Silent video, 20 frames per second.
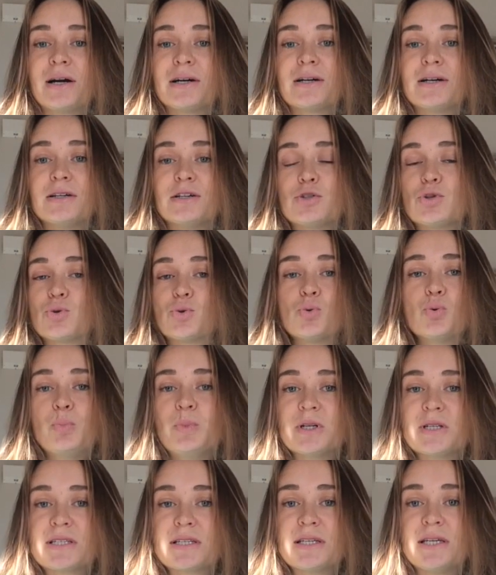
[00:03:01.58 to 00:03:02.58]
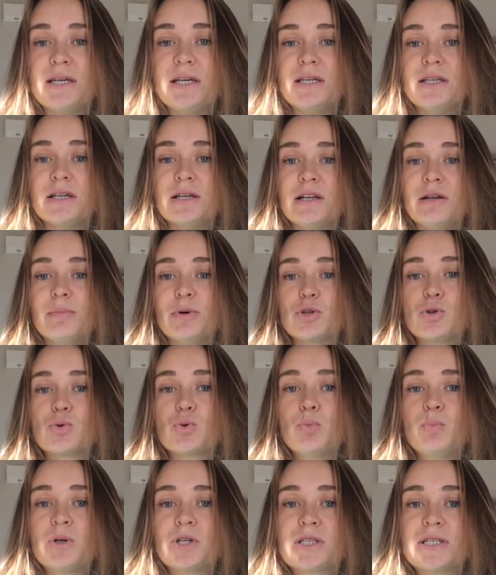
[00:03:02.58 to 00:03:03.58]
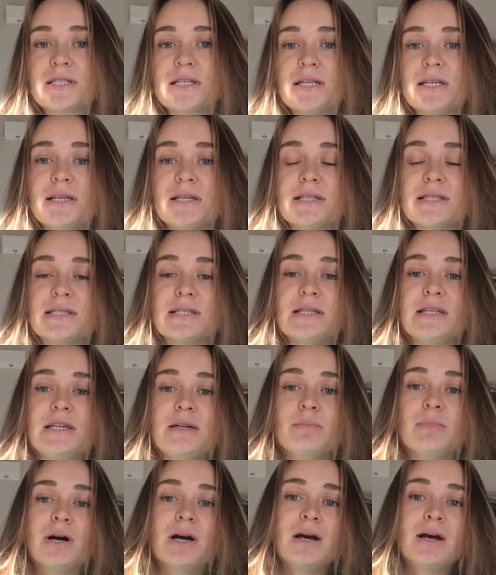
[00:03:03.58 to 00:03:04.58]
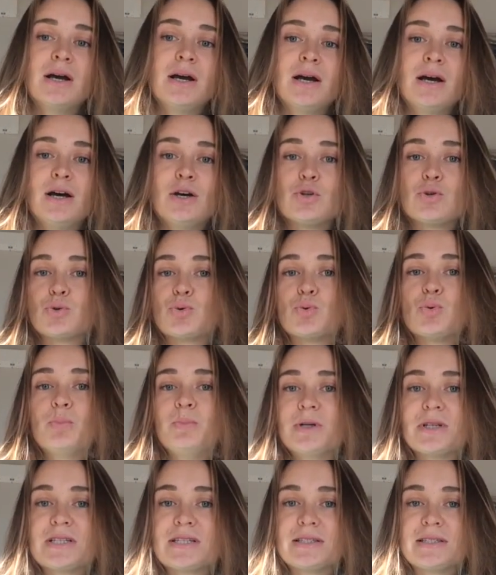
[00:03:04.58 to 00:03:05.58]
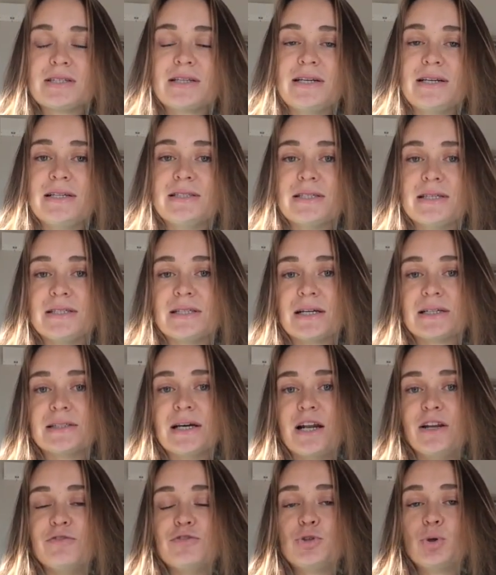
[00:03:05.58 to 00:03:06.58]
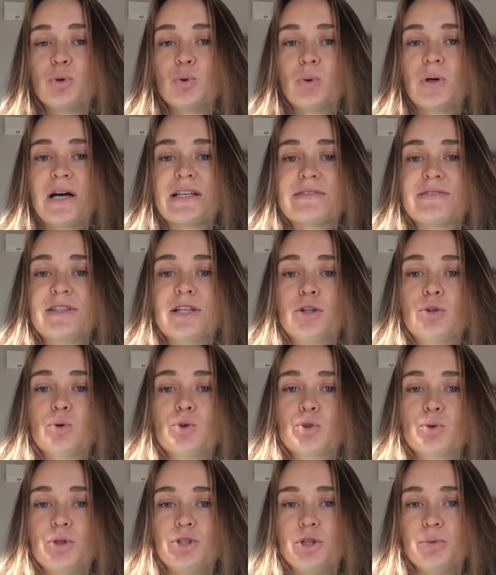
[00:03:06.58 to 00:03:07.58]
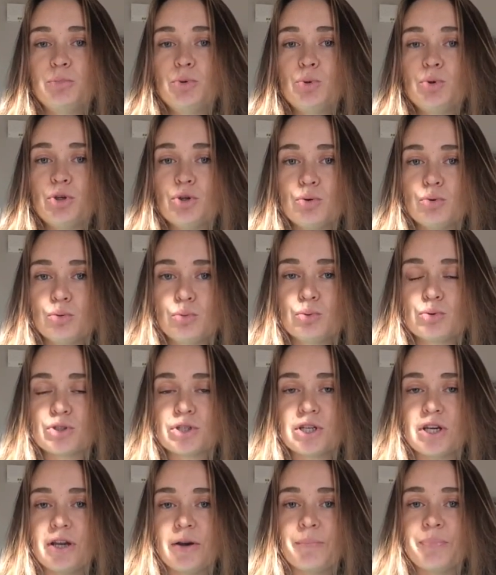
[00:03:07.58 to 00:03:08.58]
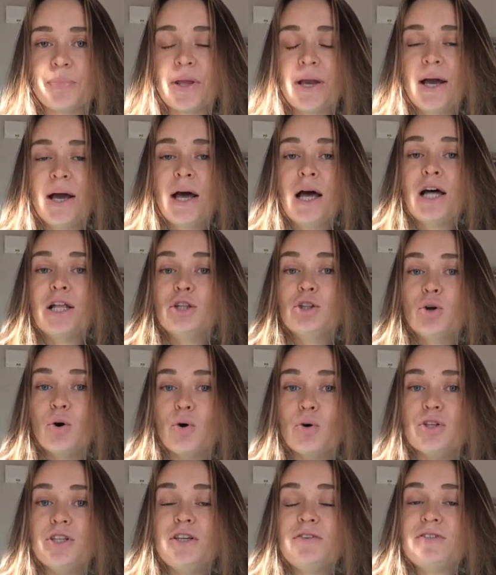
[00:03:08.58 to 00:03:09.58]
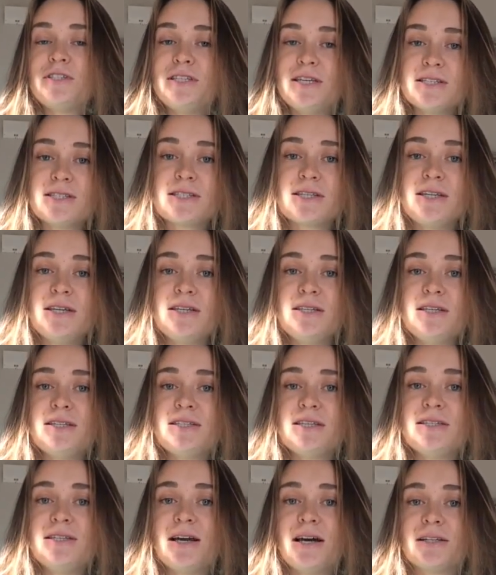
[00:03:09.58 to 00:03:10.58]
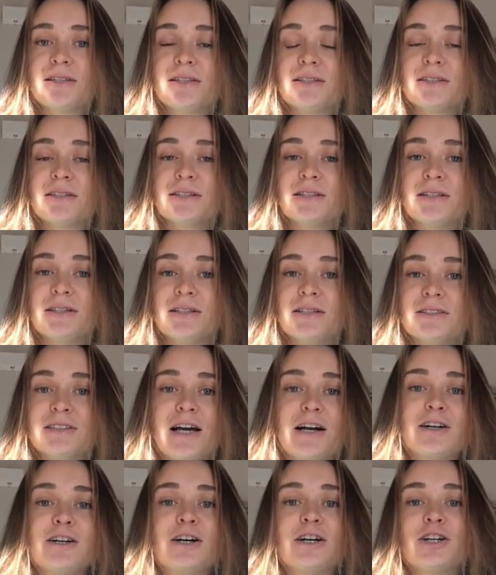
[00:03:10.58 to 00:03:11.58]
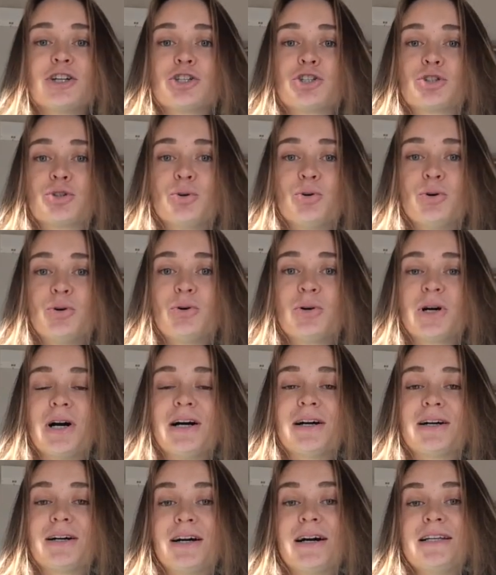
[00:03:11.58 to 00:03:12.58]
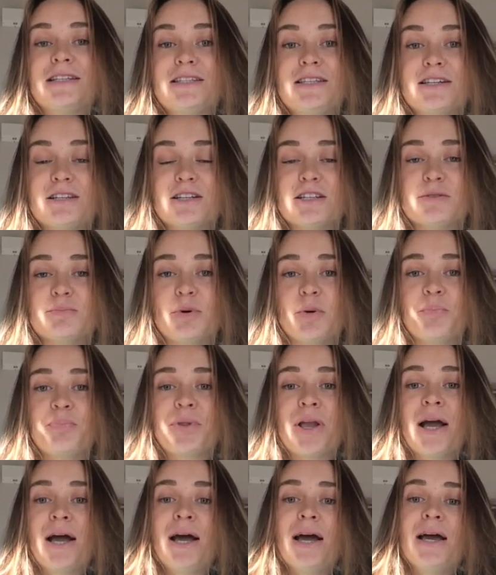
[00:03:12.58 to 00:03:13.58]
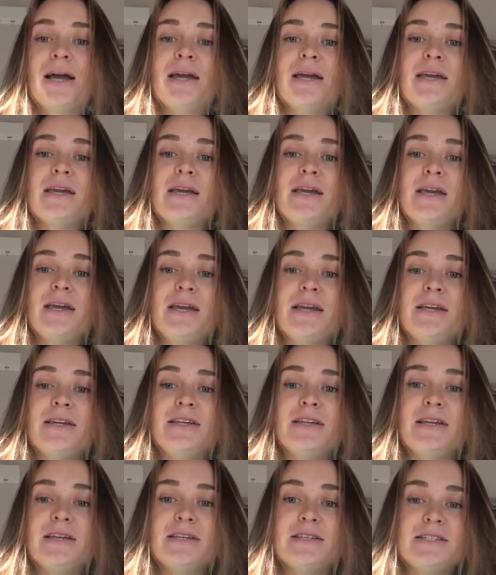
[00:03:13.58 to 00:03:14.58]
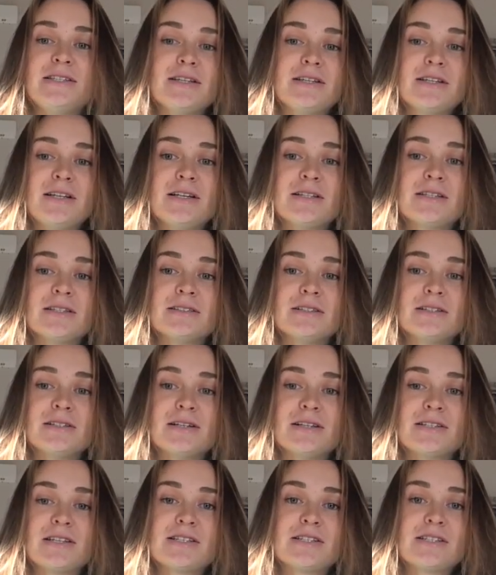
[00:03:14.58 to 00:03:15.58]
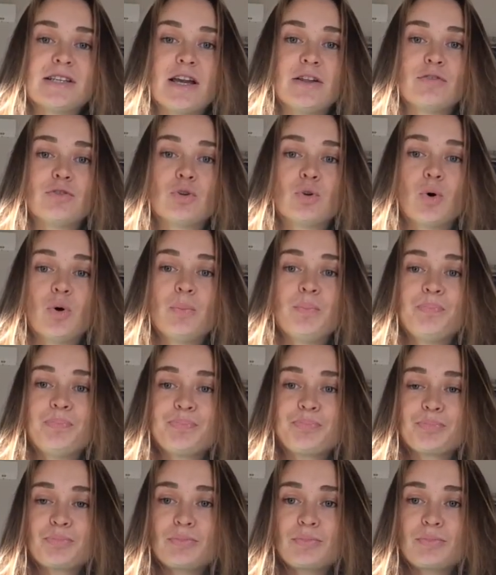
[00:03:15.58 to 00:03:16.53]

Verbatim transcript: как э, супер скини, либо супер слим, супер стрейт и так далее. Все это указывает на то, что эти брюки узкие – но не все скини сидят э, так хорошо, как хотелось бы. И, секрет э, состоит в том,